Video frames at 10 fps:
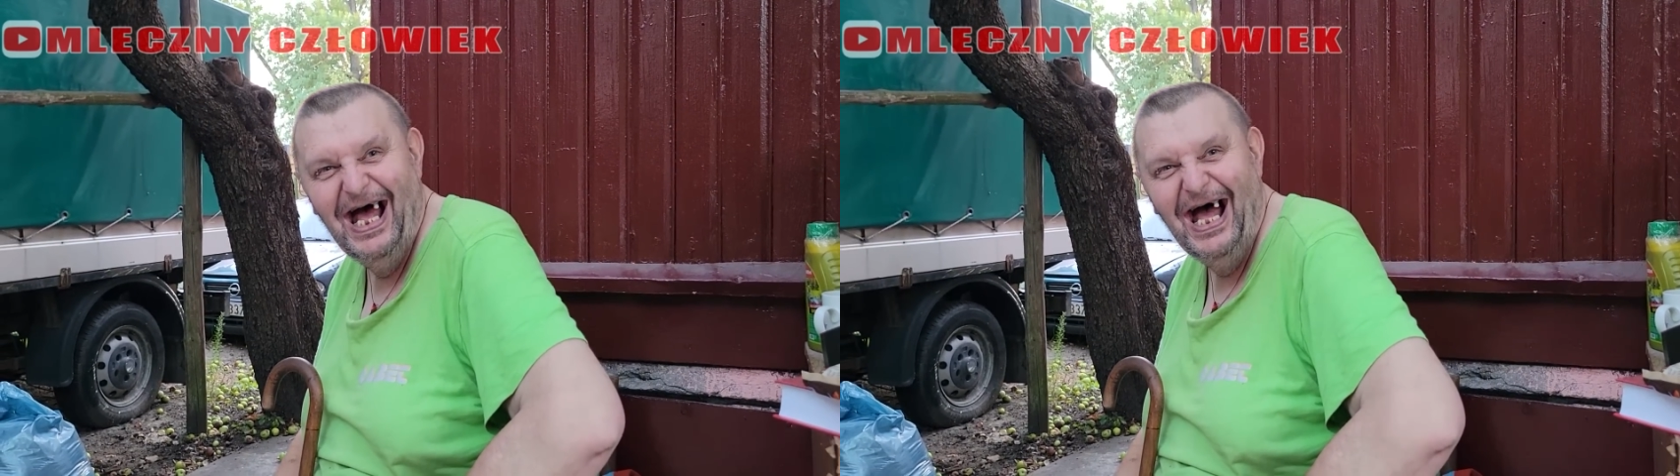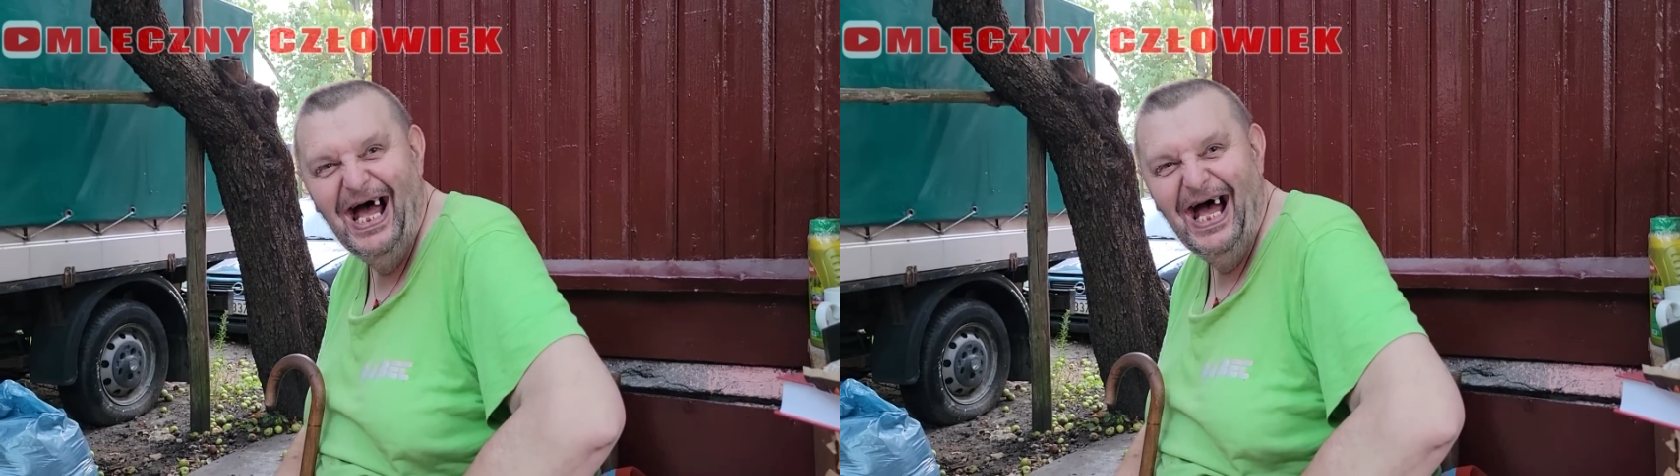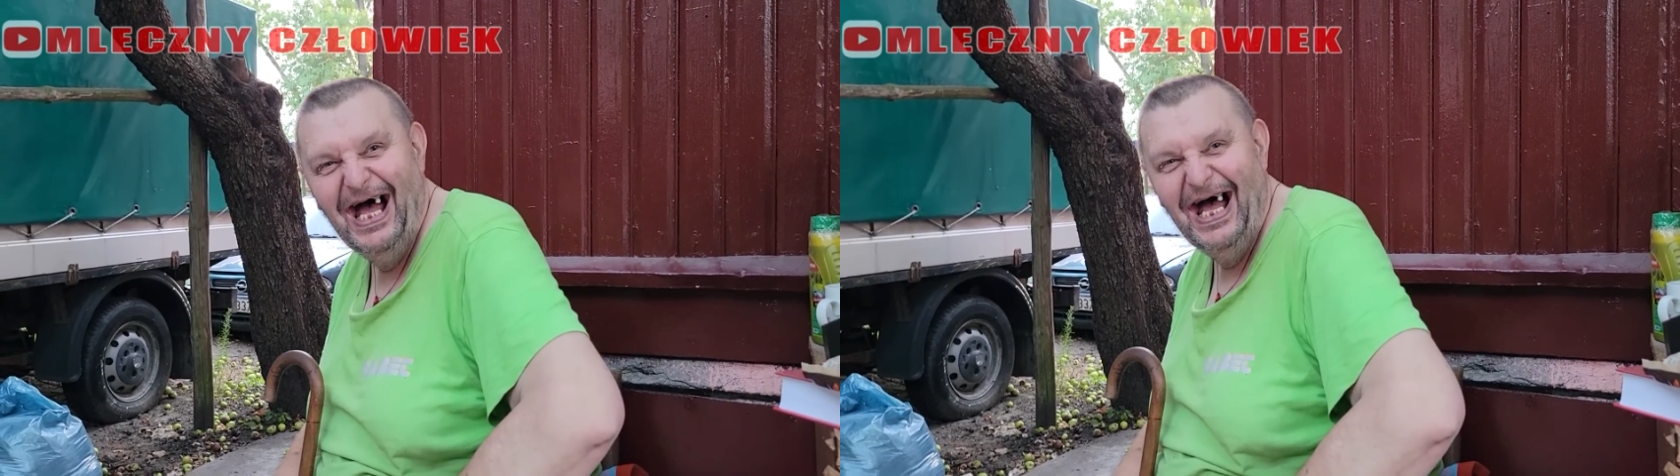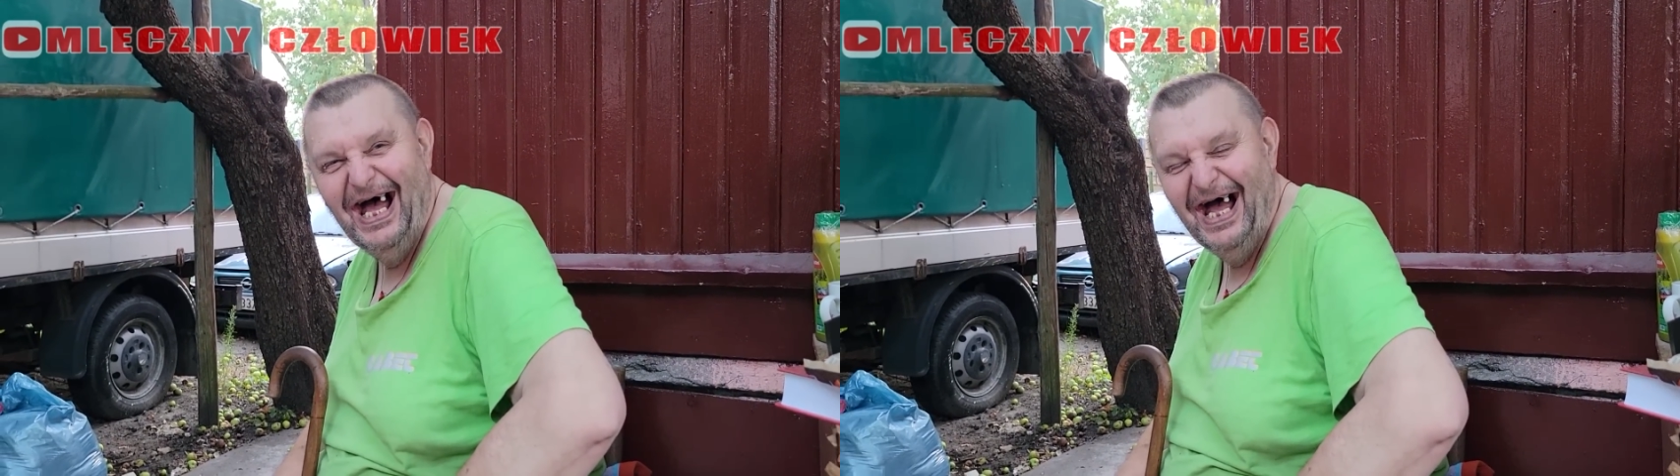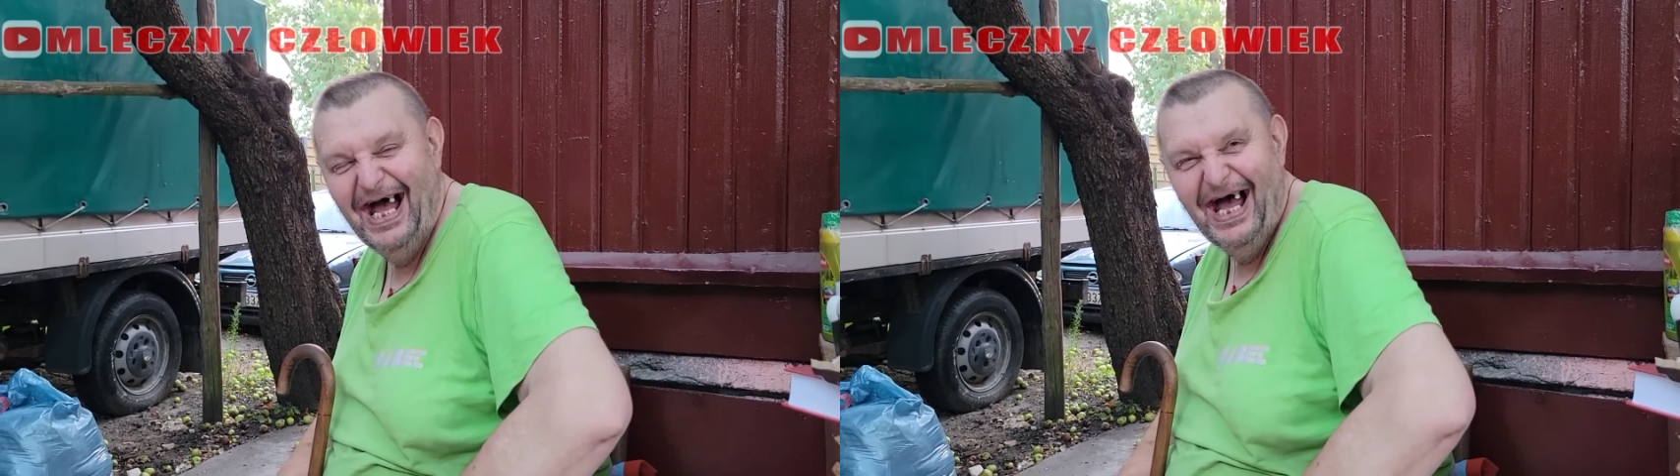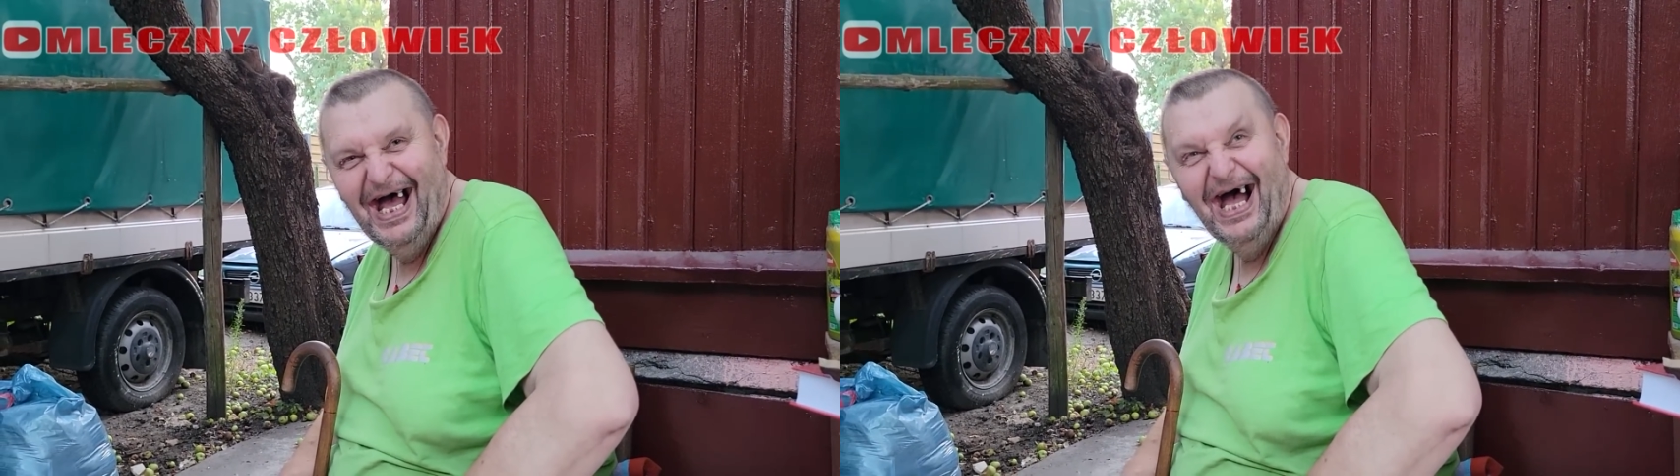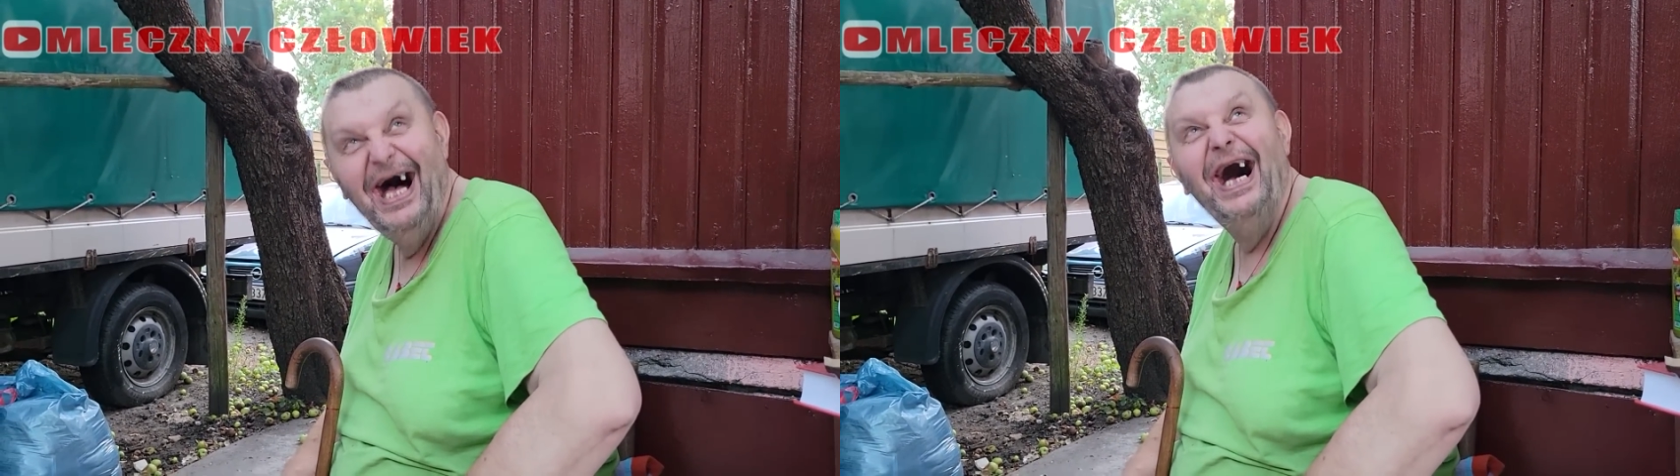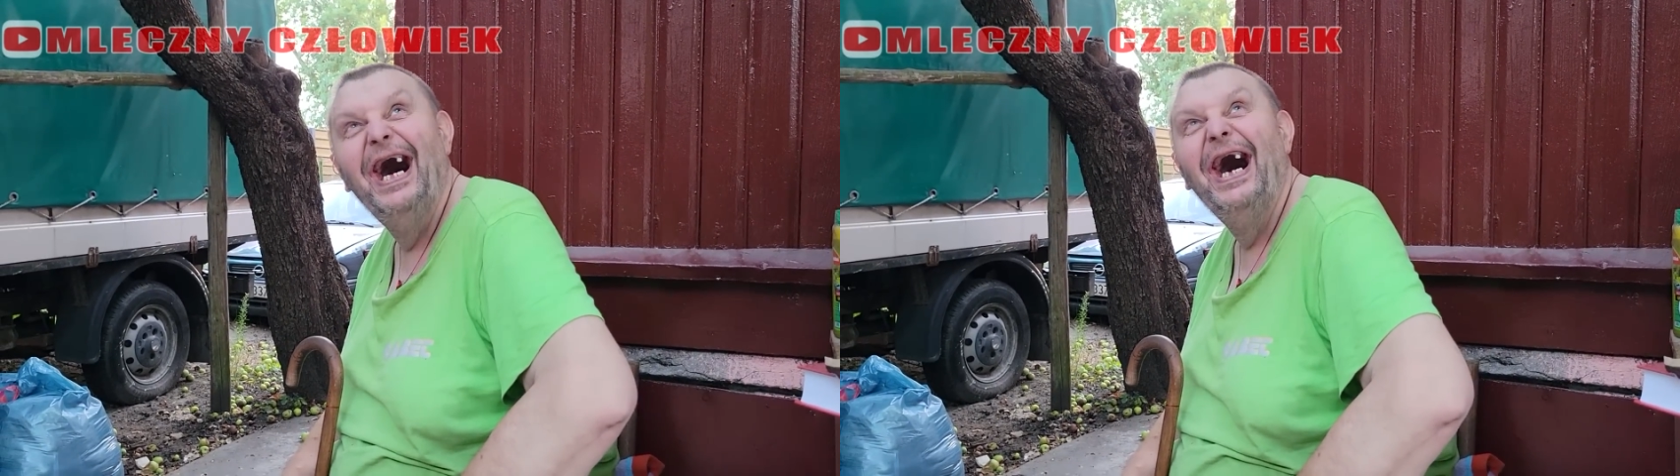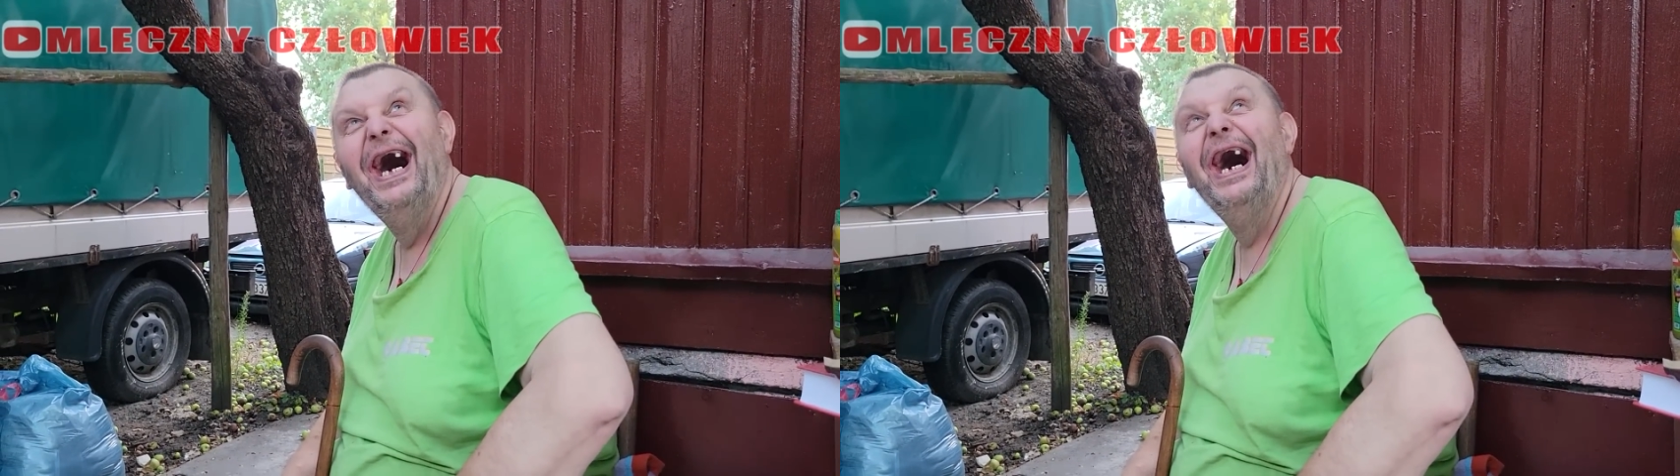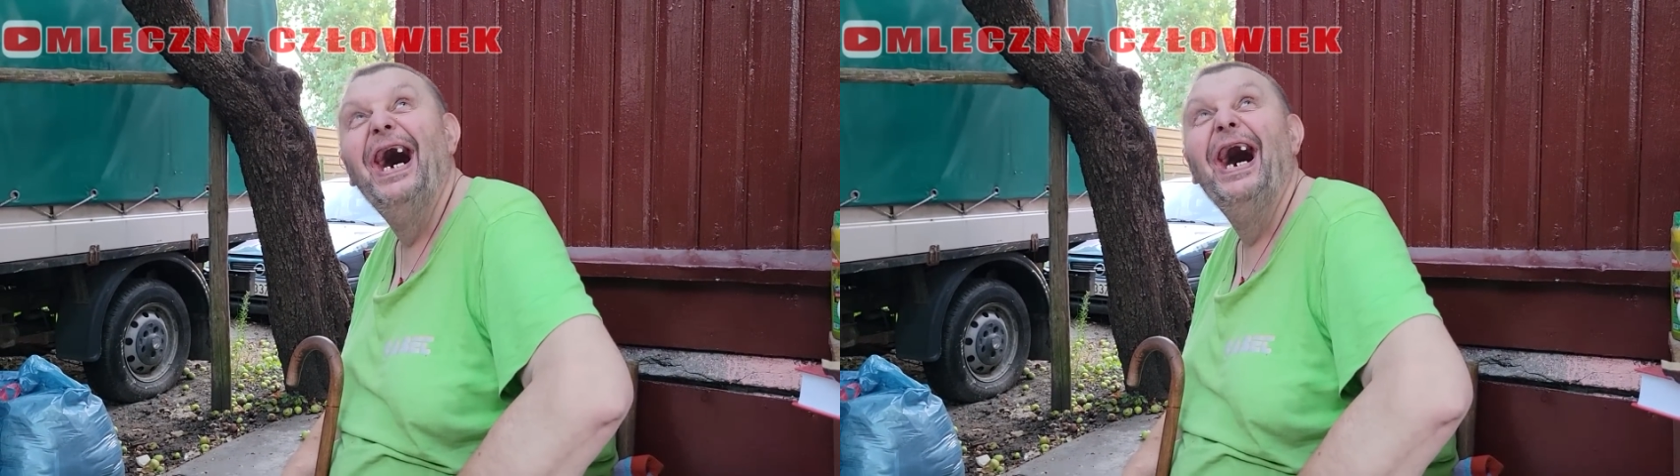Dobra, żegnamy, bo tam widzowie czekają.